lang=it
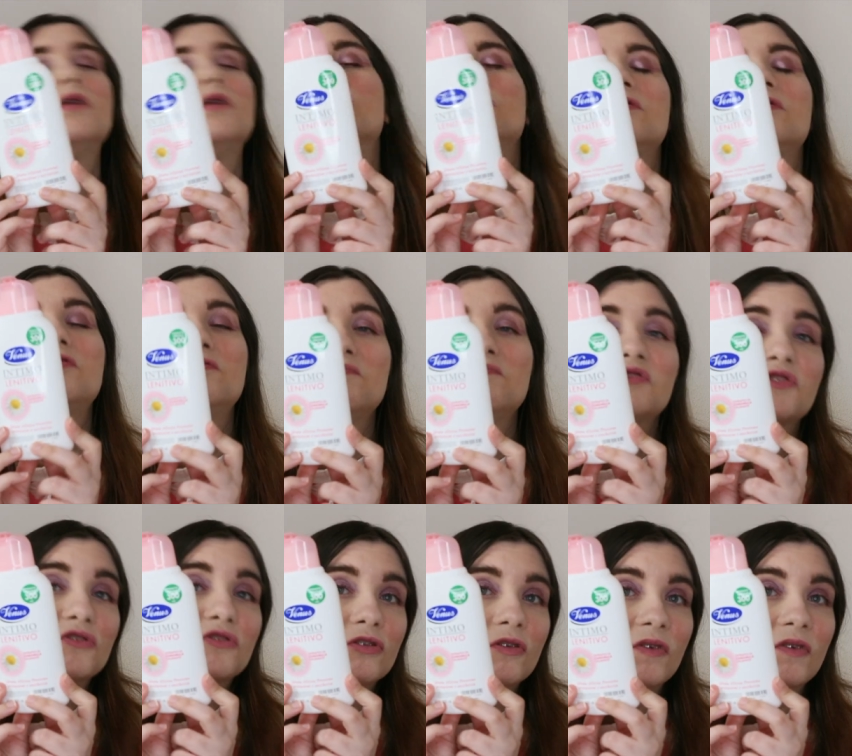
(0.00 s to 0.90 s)
eh, mi
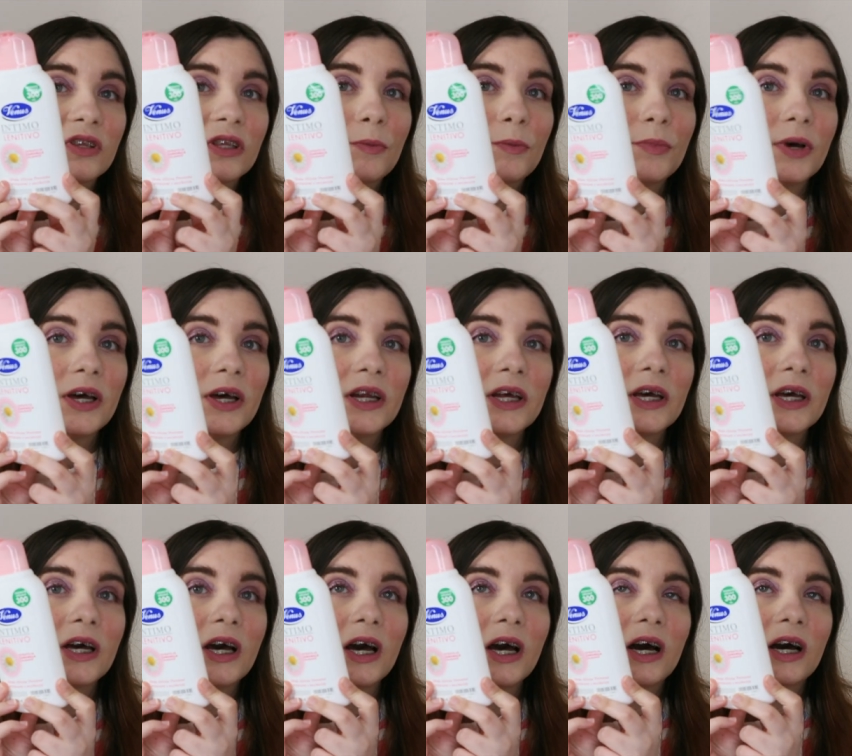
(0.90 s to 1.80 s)
sono trovata
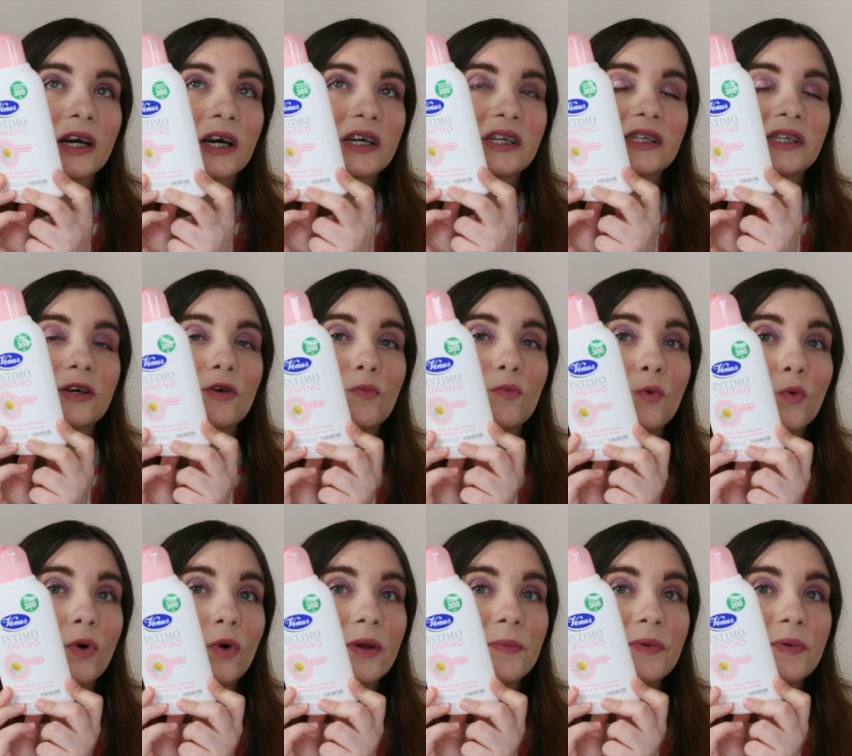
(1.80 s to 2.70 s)
bene, anche se
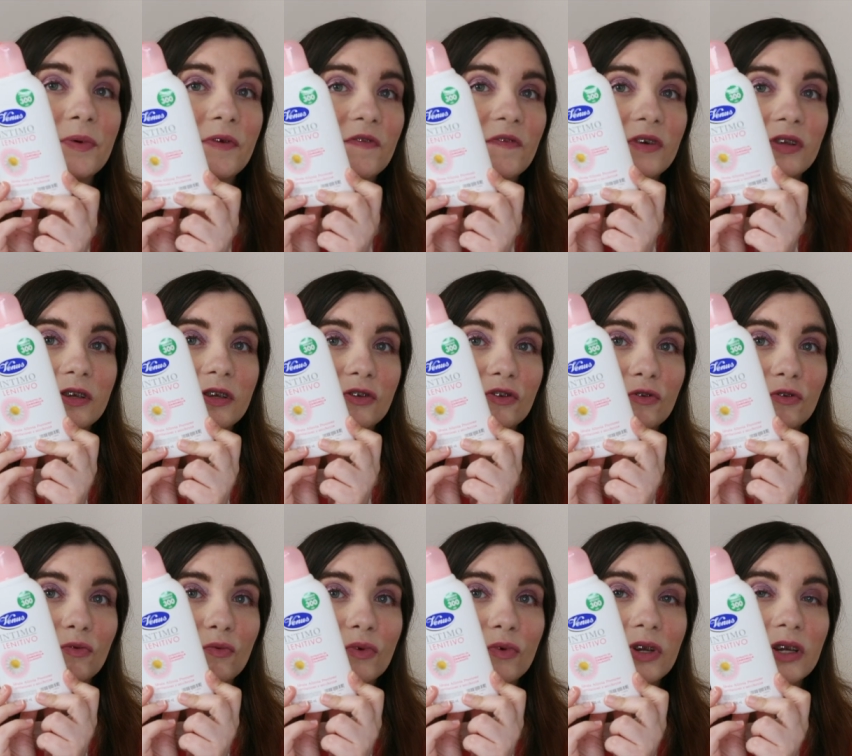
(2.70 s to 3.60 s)
comunque i miei preferiti
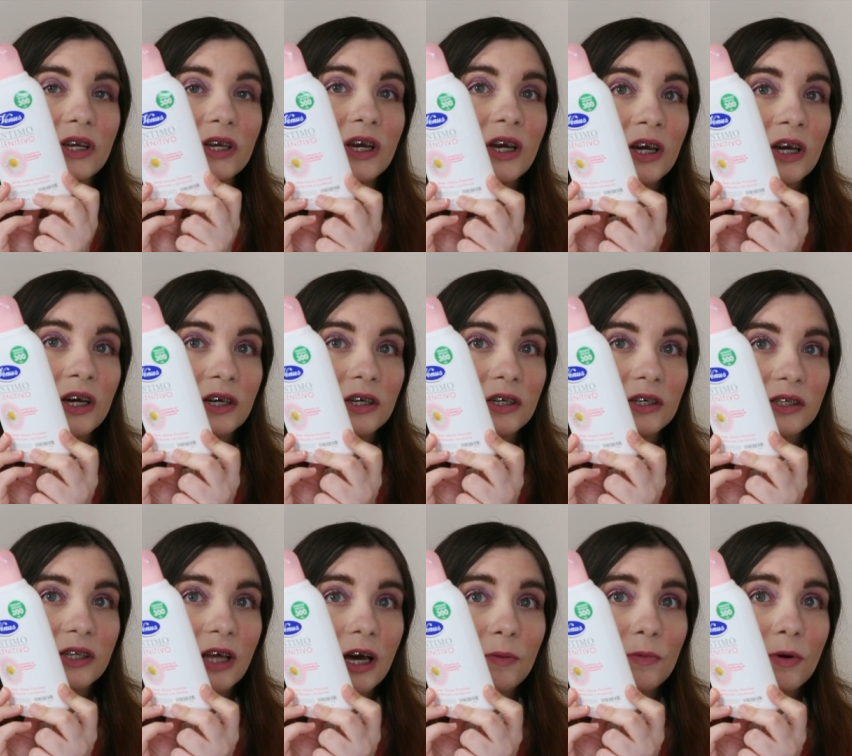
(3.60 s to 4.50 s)
sono quelli eh,
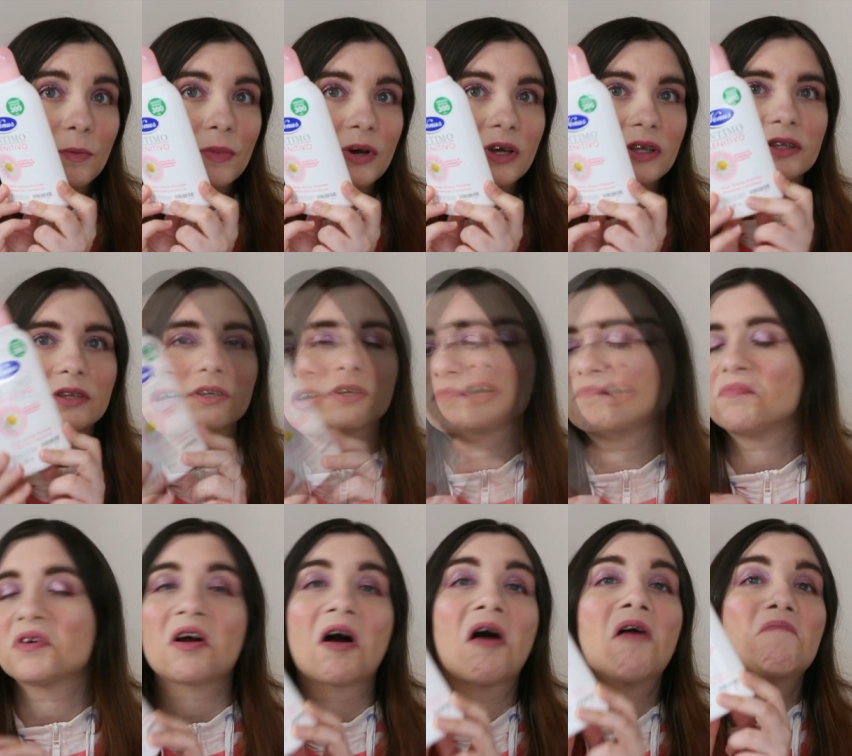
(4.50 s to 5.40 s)
Dermomed, eh,
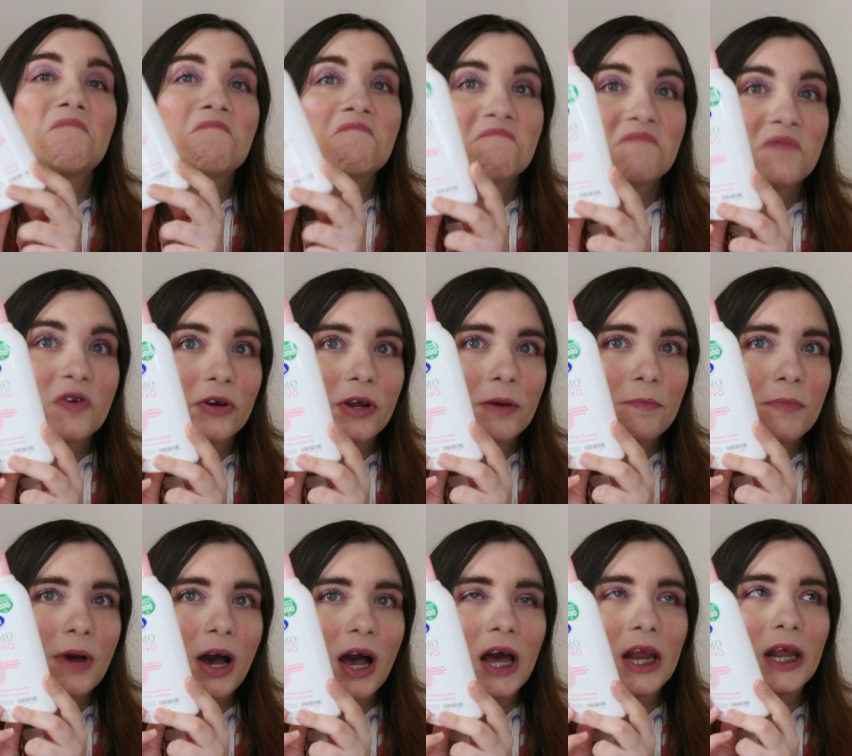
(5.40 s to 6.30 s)
però mm, non è
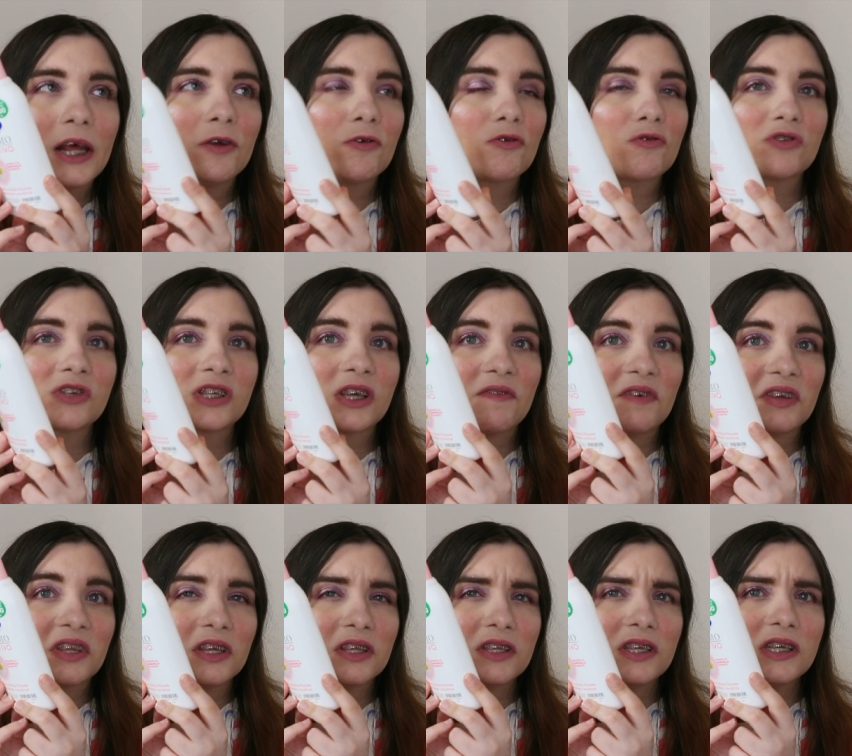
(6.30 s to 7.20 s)
male, non costava
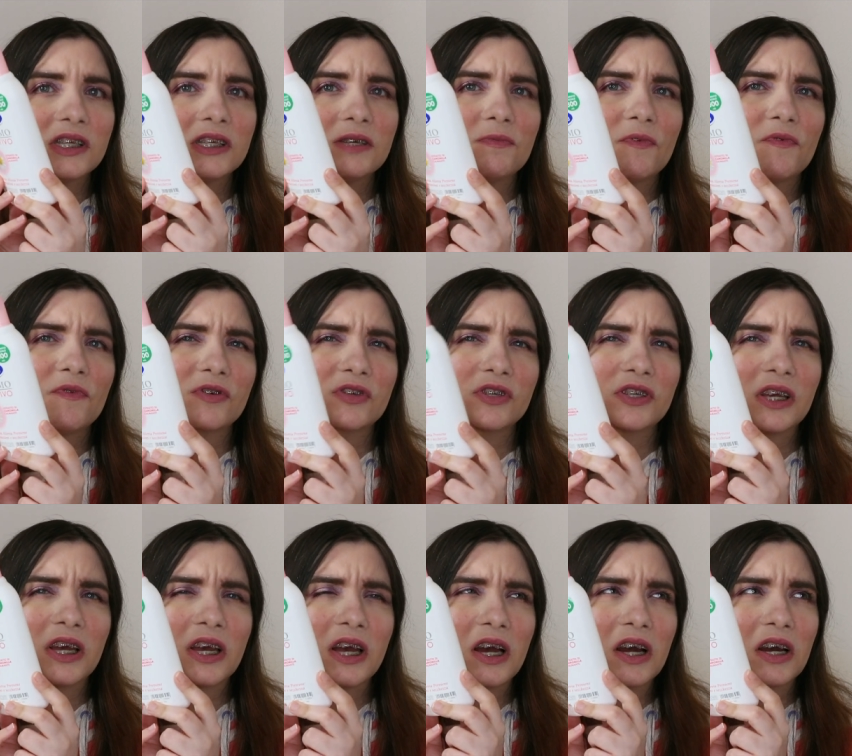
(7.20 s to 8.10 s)
tantissimo,
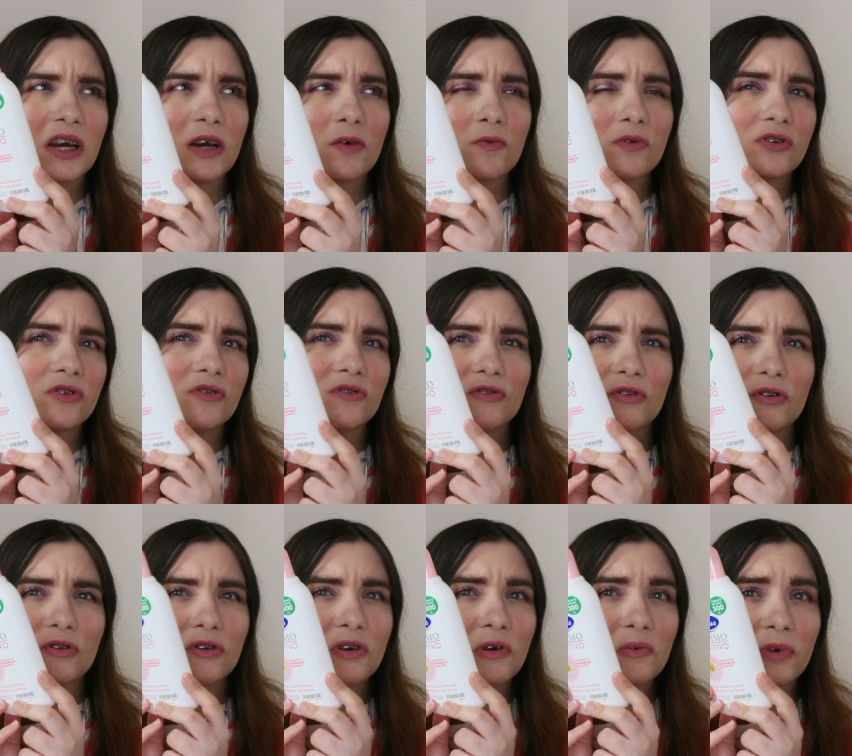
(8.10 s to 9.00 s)
forse anche questo è
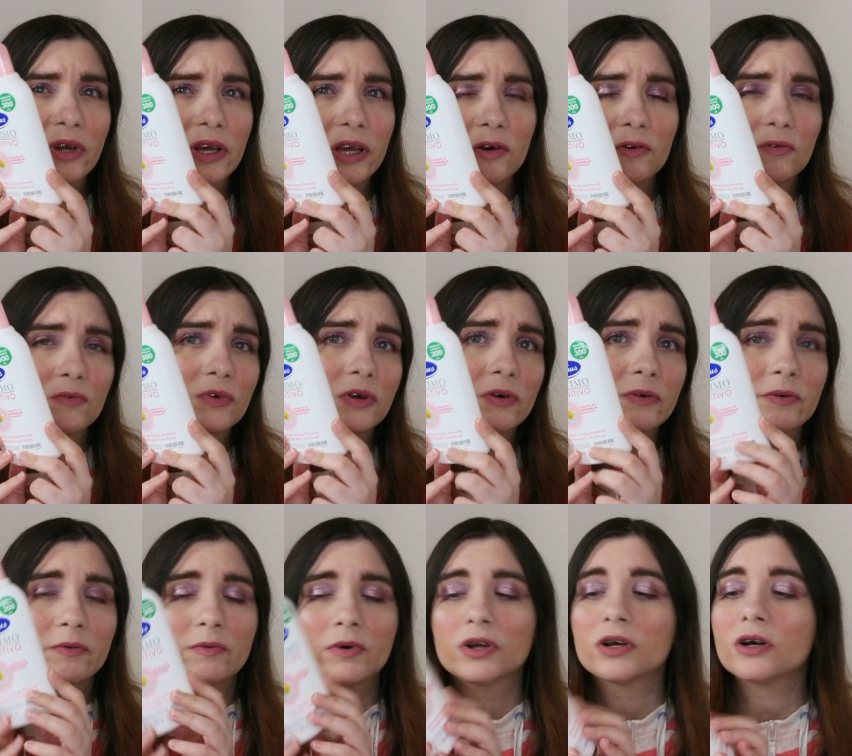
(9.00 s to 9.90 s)
intorno a un euro, un
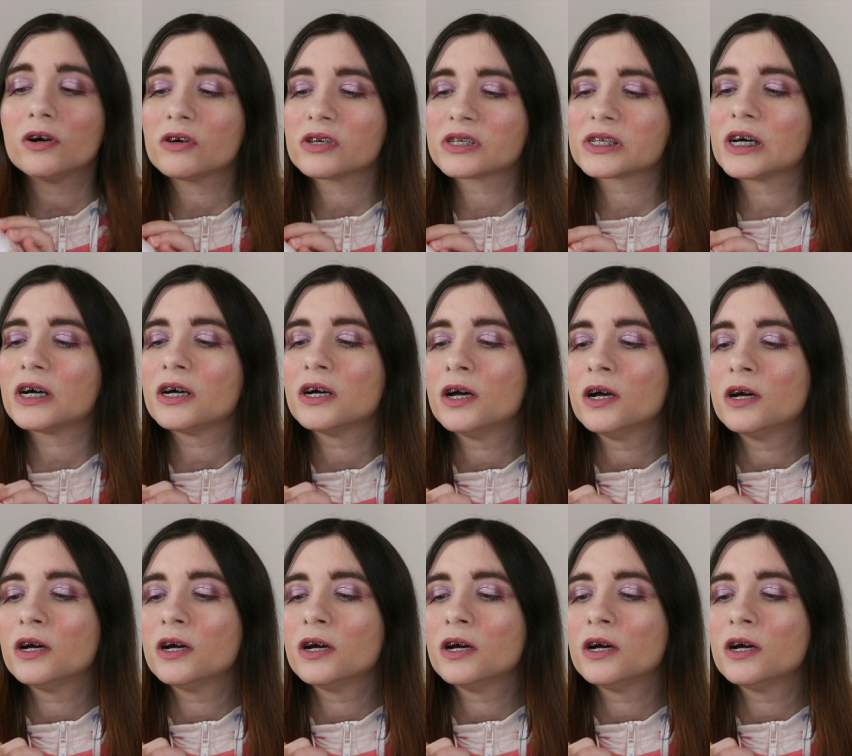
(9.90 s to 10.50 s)
euro qualcosa,